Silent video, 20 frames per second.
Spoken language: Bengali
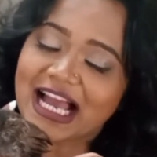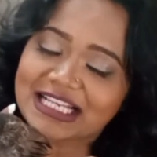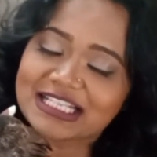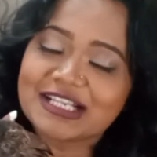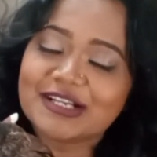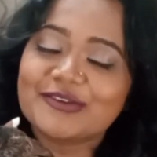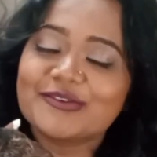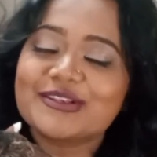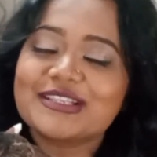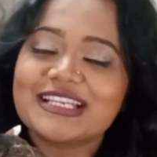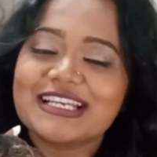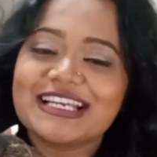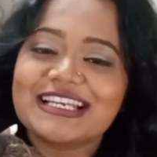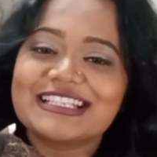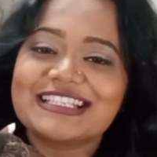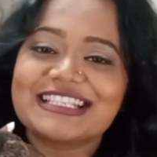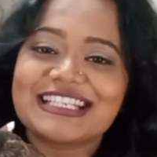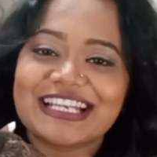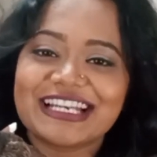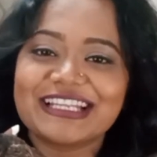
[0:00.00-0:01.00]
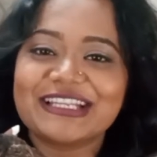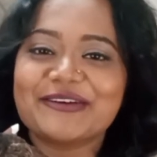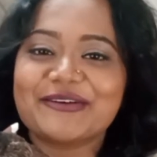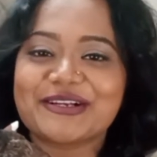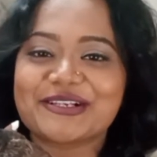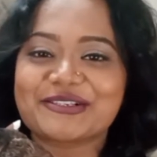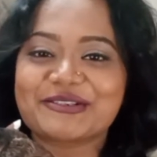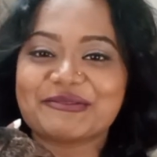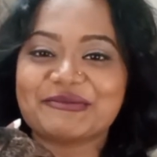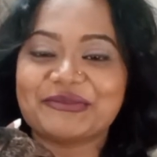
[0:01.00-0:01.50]
আশা করছি ছেড়ে
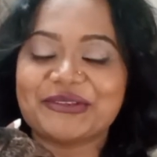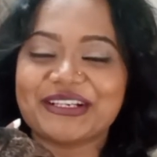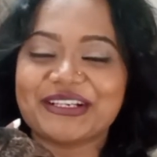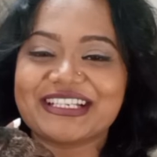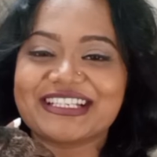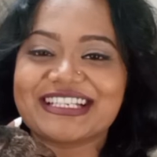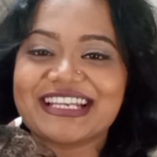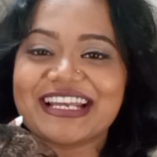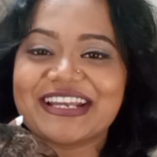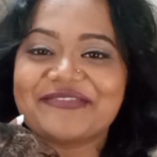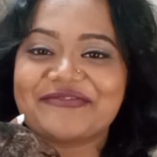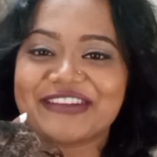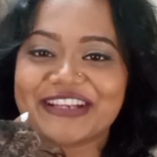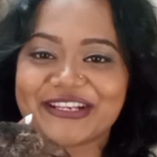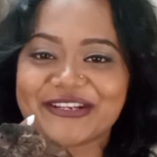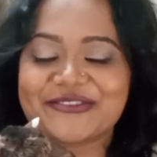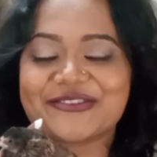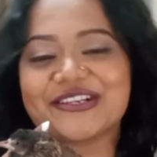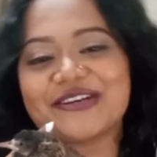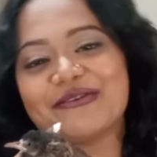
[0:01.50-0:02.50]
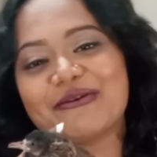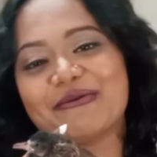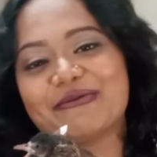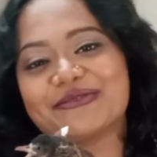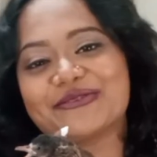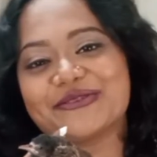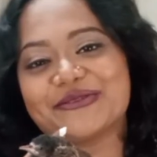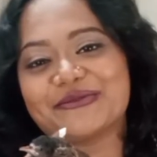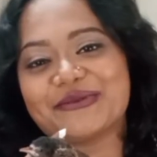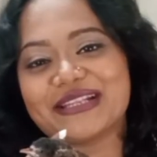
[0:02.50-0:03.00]
দেওয়ার সময় সেই ভিডিওটাও
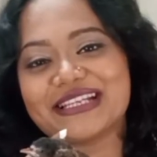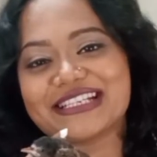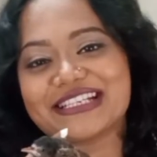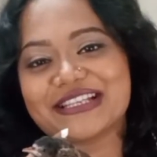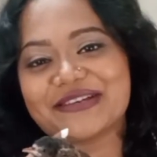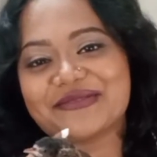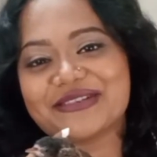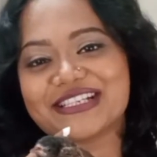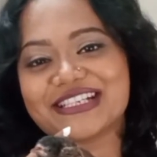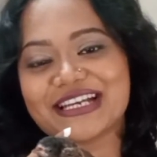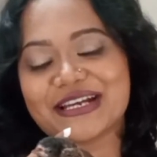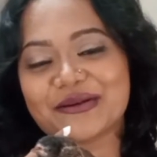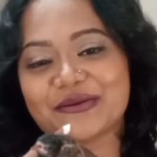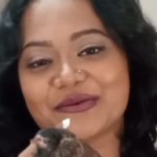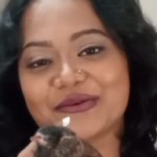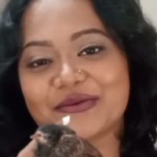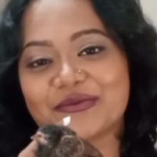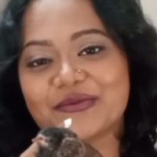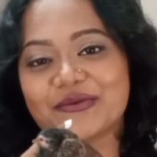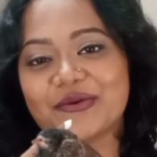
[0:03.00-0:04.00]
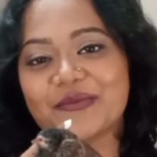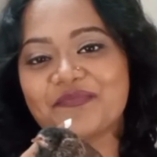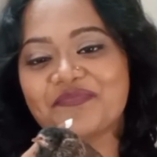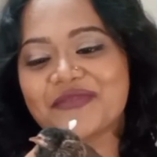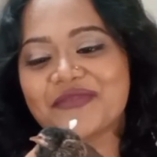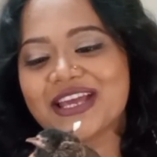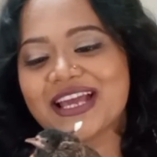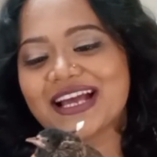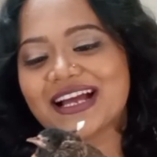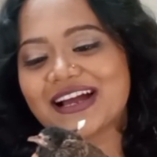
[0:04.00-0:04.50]
অবশ্যই তোমাদের সাথে আমি শেয়ার করব
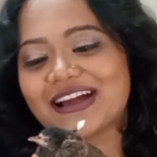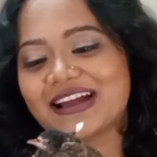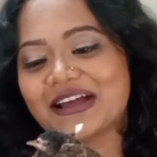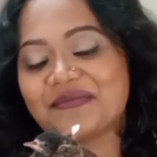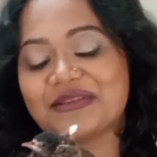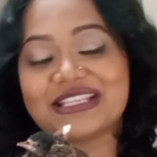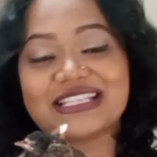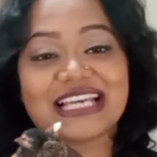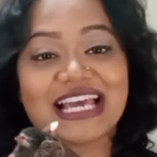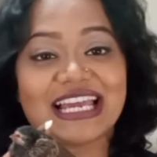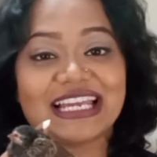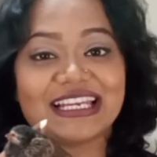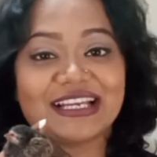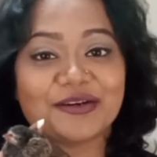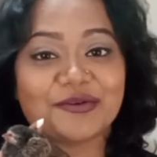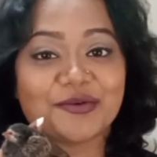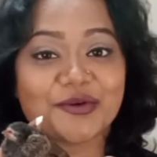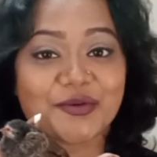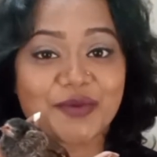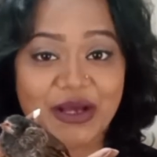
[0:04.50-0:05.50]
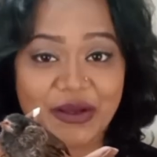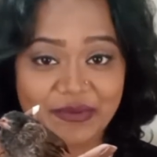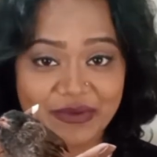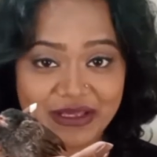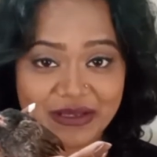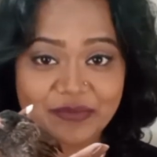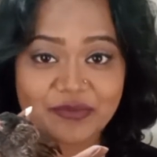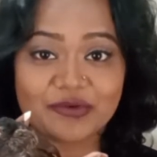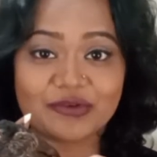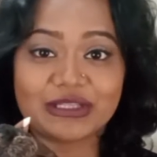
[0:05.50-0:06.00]
কারণ আমি চাই না
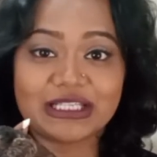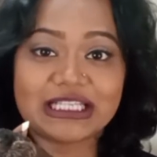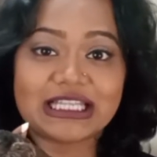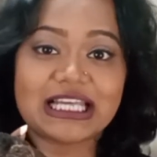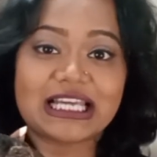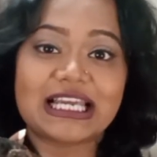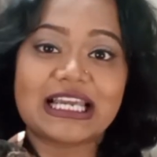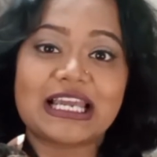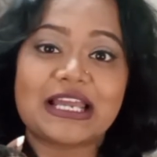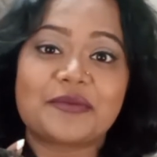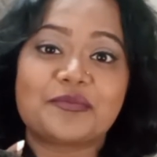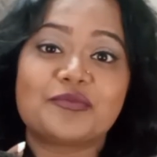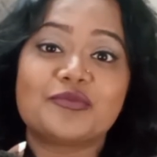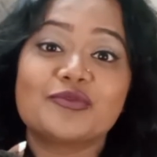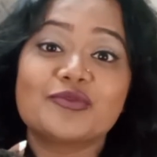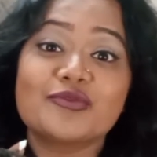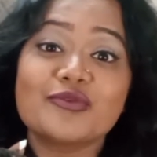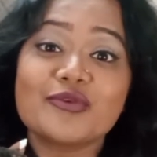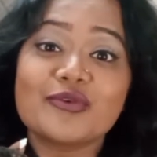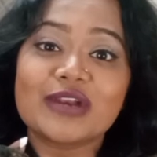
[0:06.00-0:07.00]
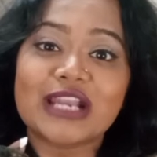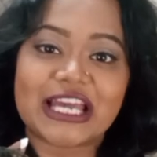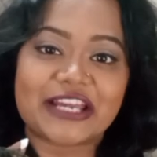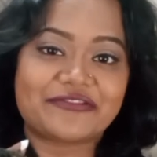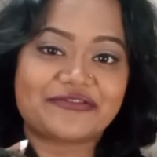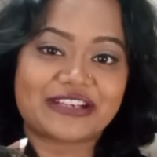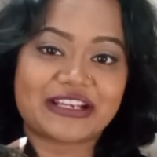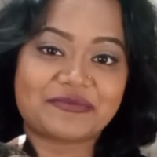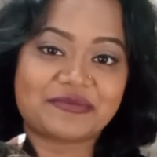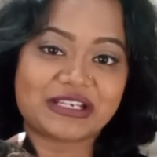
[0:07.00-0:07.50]
কোনোভাবে বন্দি থেকে পুরো
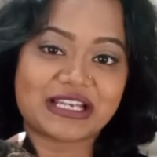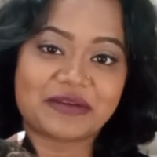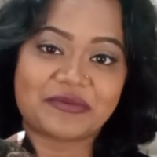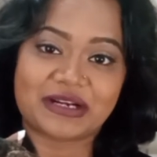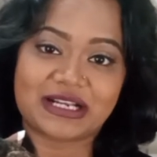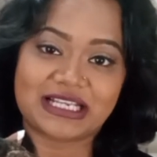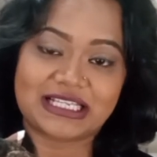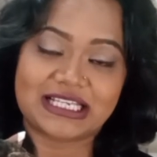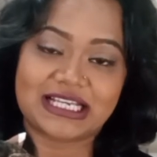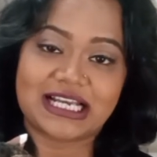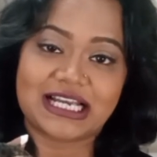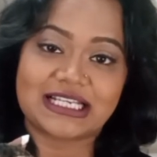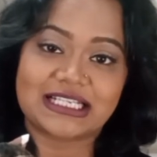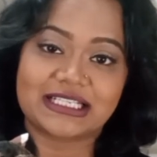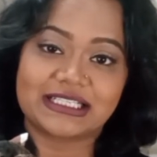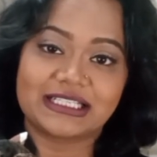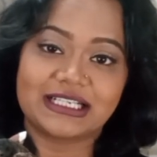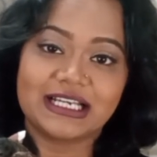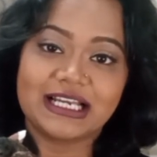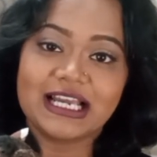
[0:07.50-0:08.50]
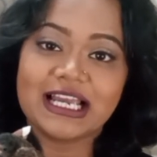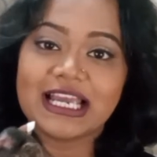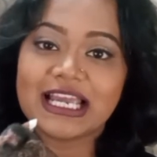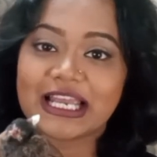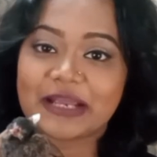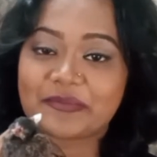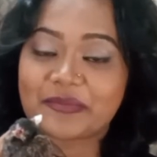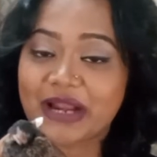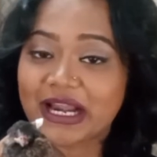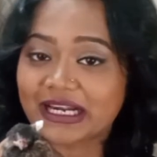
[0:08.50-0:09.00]
লাইফ টাইমটা আমার কাছে কাটাক
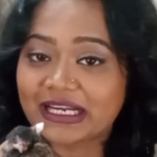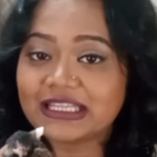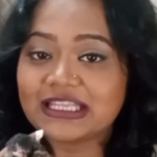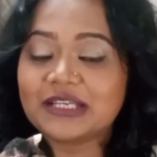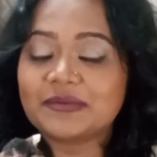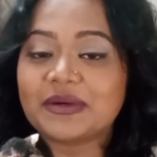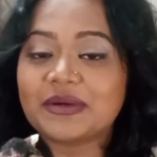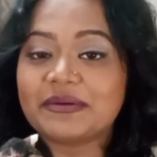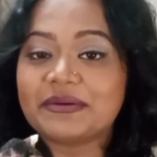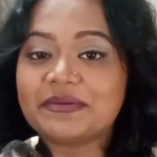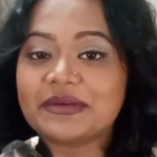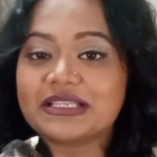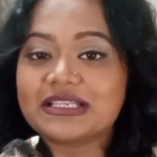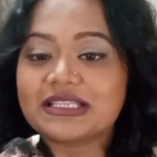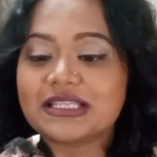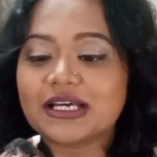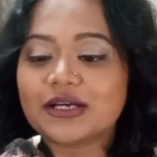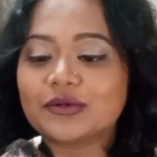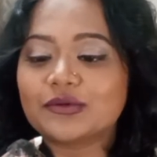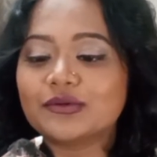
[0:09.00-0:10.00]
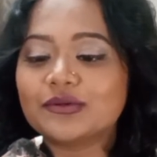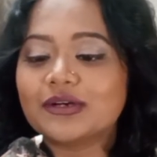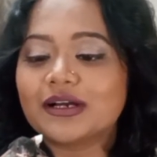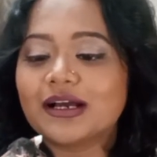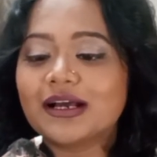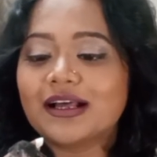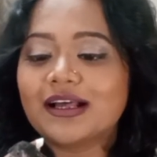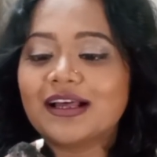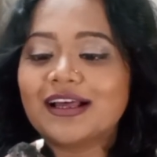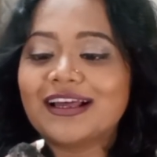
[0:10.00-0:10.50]
এ প্রাকৃতিকভাবে বেঁচে থাকুক
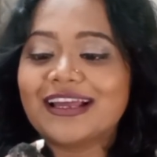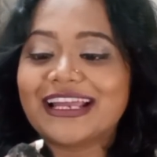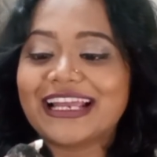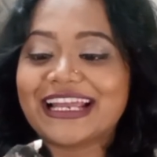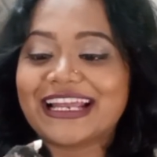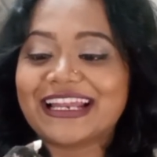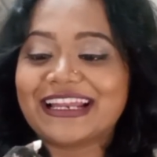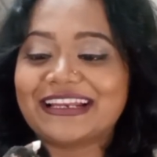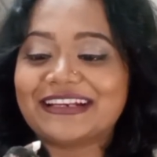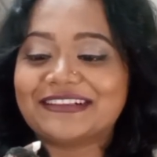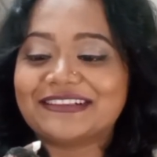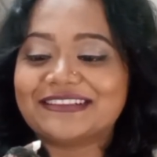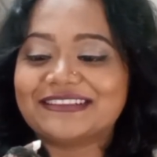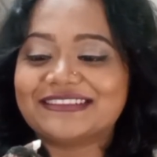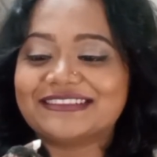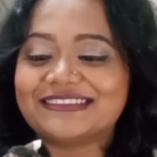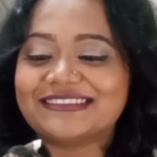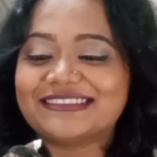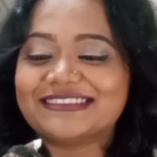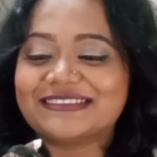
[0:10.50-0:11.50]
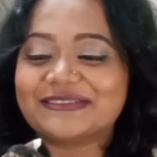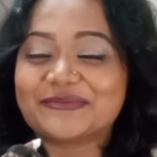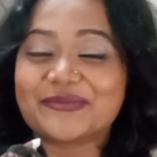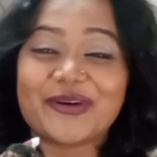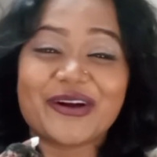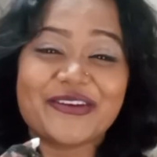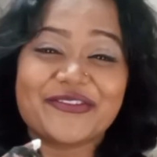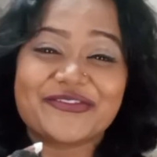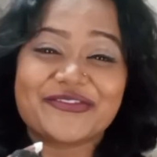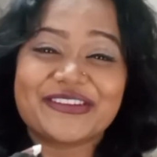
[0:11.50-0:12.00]
এর
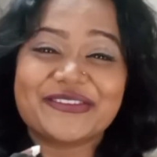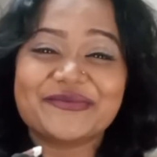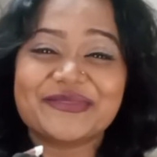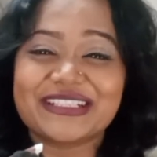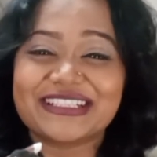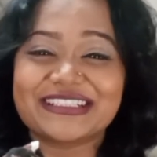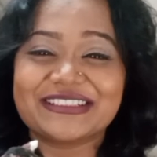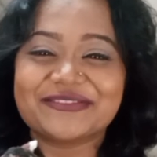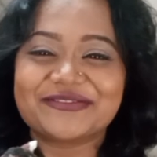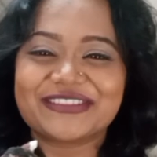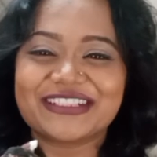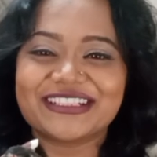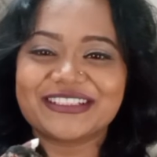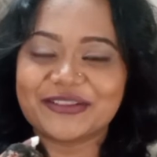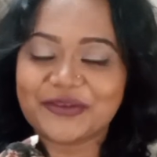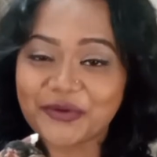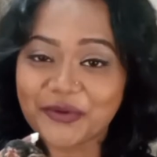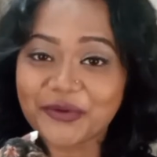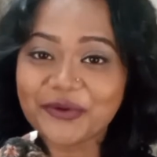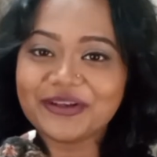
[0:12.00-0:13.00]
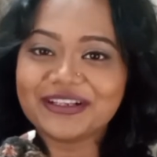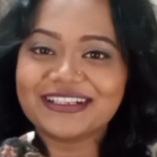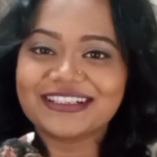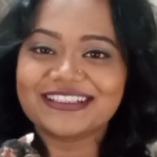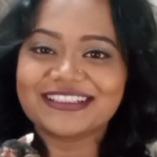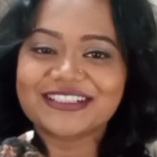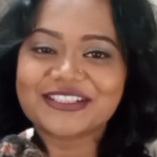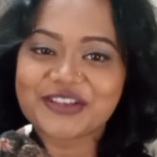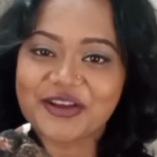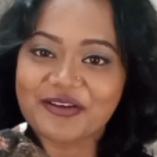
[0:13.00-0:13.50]
বয়ফ্রেন্ড বা গার্লফ্রেন্ড হোক
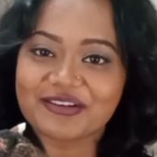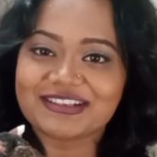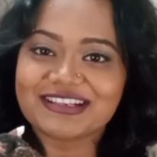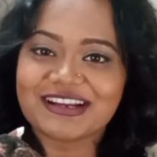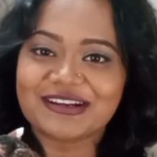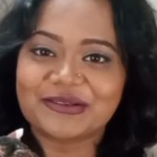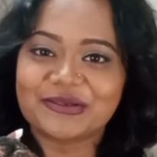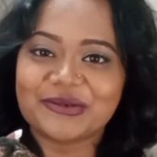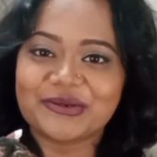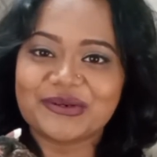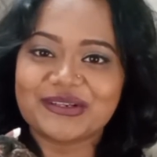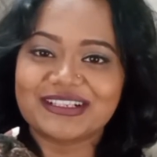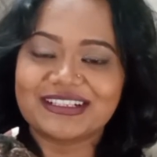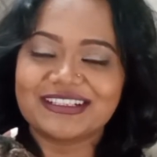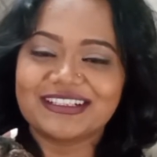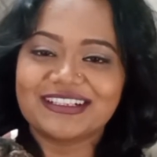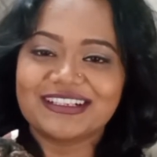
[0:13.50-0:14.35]
সংসার হোক